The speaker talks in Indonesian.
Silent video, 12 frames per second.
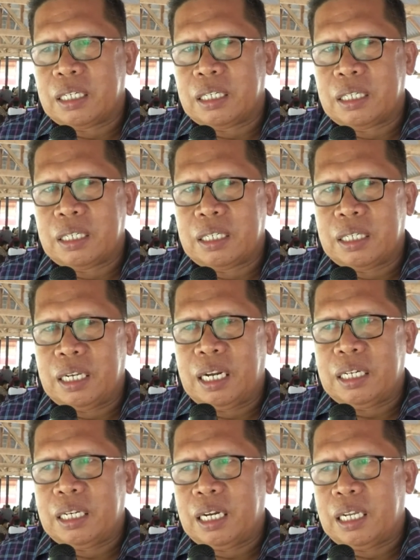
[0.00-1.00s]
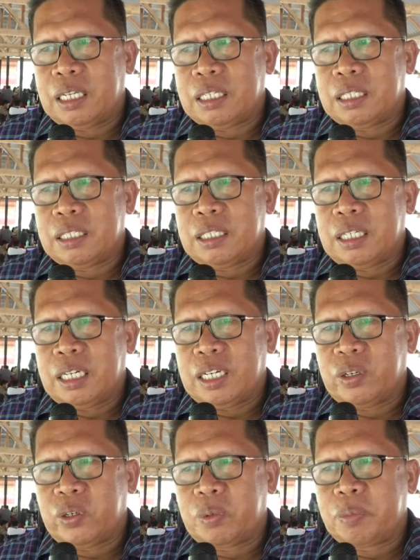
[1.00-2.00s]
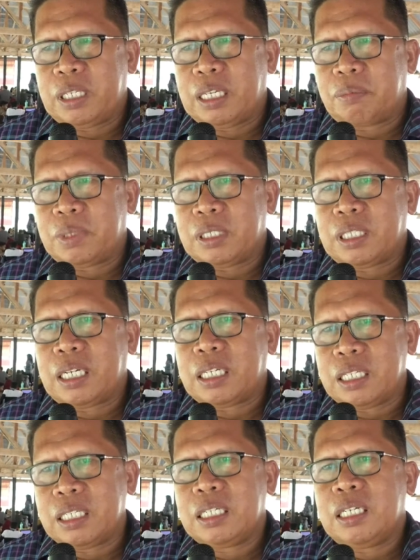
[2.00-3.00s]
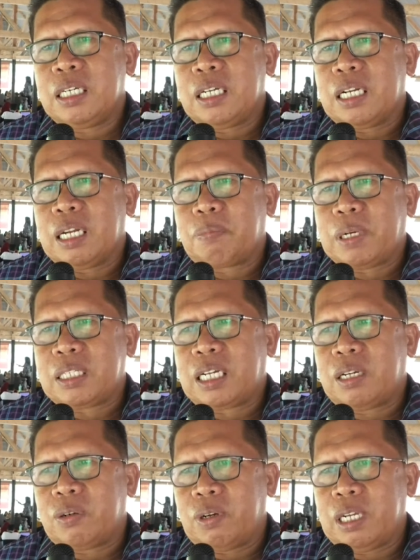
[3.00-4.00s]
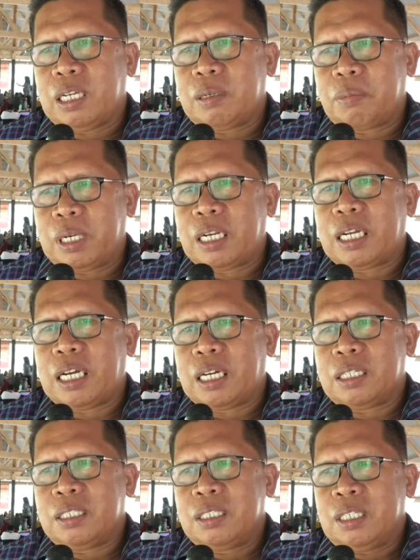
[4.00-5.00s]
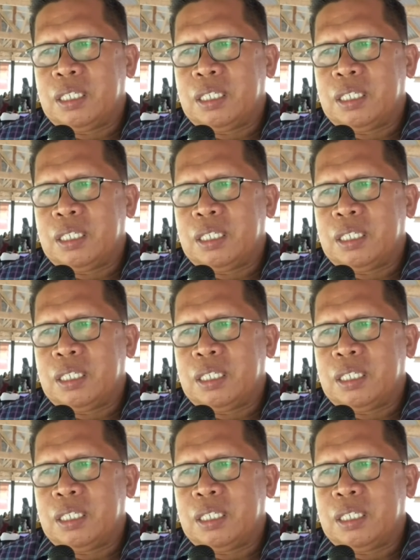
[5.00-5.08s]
eh, nilai-nilai uh, ekonomi yang bisa didapatkan oleh mereka.